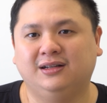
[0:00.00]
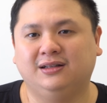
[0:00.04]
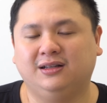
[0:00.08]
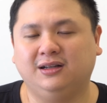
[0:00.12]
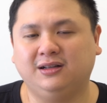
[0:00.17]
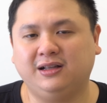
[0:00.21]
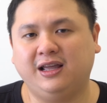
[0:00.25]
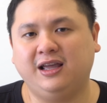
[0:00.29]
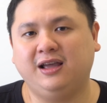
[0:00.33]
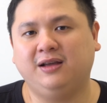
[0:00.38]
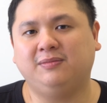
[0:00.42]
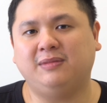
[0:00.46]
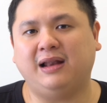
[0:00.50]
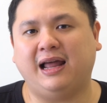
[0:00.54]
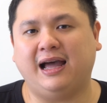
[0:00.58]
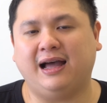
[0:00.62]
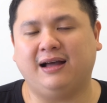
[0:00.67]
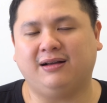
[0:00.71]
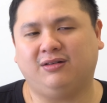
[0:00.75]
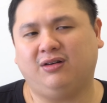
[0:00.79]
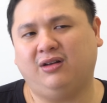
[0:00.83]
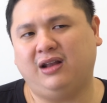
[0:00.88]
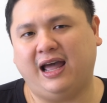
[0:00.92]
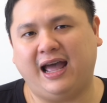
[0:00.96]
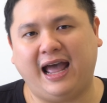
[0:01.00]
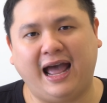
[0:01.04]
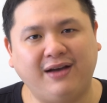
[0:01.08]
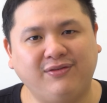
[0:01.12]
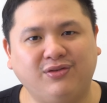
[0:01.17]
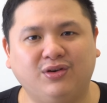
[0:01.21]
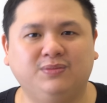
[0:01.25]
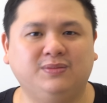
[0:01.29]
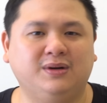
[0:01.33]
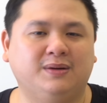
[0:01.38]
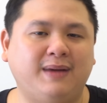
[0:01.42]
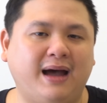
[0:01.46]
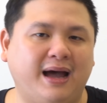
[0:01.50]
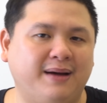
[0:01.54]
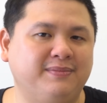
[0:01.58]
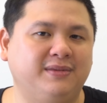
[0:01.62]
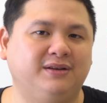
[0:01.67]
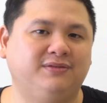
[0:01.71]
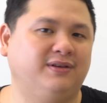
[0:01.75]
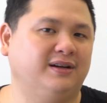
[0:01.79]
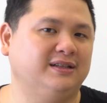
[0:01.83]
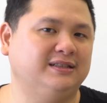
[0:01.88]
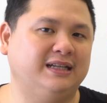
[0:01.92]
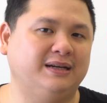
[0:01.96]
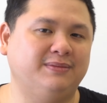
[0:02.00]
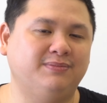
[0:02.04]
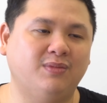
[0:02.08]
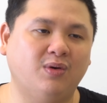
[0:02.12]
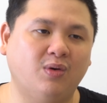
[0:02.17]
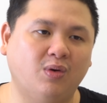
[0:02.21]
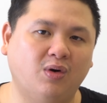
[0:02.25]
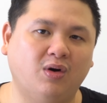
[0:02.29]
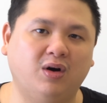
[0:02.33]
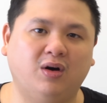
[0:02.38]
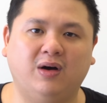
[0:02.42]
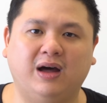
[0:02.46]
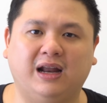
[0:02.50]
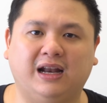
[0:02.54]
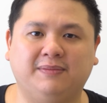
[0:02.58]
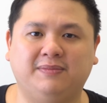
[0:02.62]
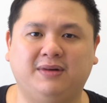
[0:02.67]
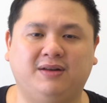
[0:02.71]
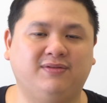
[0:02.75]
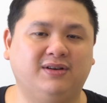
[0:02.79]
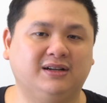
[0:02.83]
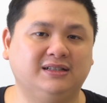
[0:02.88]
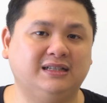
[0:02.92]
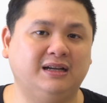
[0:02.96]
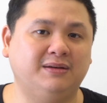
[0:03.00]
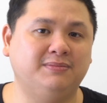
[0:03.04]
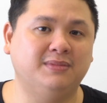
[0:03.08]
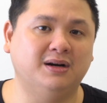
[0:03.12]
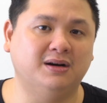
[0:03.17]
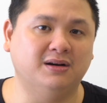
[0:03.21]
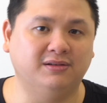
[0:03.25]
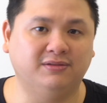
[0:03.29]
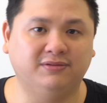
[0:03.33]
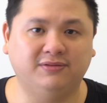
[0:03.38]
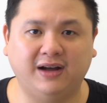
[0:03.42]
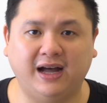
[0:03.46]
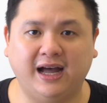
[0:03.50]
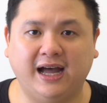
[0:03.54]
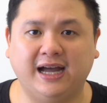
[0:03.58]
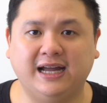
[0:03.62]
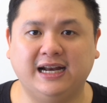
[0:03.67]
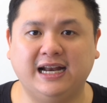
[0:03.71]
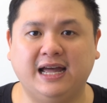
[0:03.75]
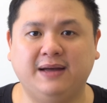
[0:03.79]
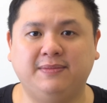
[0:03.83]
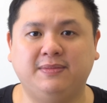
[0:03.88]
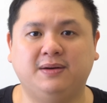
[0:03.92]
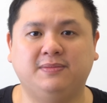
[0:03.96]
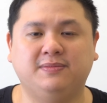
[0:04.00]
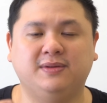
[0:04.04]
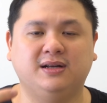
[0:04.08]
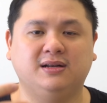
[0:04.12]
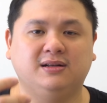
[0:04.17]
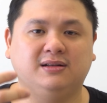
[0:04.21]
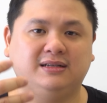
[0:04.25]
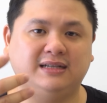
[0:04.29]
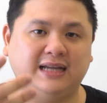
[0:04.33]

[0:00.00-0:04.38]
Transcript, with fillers: tất nhiên là có thể iPhone 13 mình vẫn sẽ mua hoặc là mình vẫn sẽ mượn về để mà mình